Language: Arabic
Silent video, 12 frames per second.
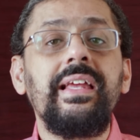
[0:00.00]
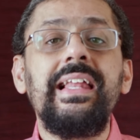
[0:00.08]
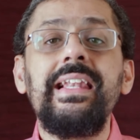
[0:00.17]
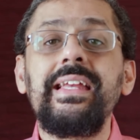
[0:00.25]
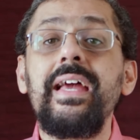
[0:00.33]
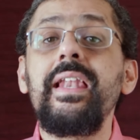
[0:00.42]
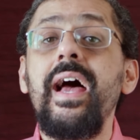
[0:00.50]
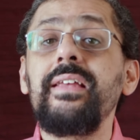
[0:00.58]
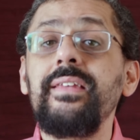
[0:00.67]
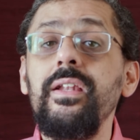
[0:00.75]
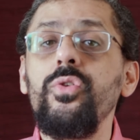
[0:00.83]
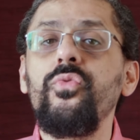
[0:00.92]
اللي كان
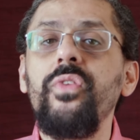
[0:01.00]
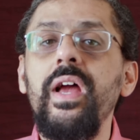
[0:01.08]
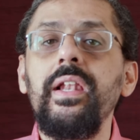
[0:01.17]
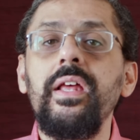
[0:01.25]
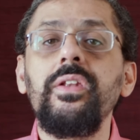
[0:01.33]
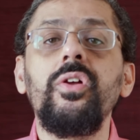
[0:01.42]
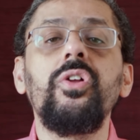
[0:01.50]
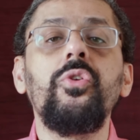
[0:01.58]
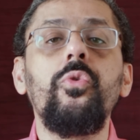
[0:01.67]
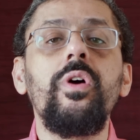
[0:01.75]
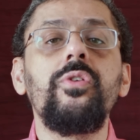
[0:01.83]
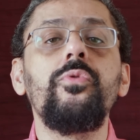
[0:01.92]
احسن له فعلا ان
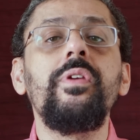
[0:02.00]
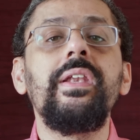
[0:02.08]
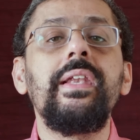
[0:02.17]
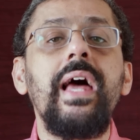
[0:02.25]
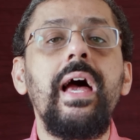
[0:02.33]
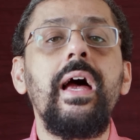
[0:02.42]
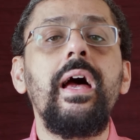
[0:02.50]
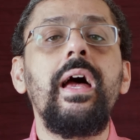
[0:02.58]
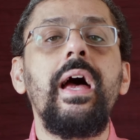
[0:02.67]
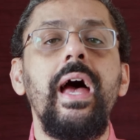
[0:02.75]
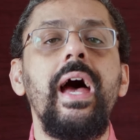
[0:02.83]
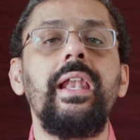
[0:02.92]
هو يقول لا
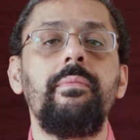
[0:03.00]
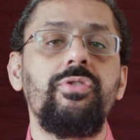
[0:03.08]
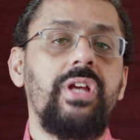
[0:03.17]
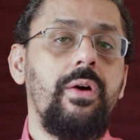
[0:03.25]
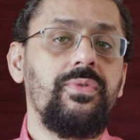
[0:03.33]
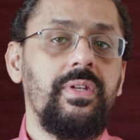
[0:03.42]
انا مش عاوز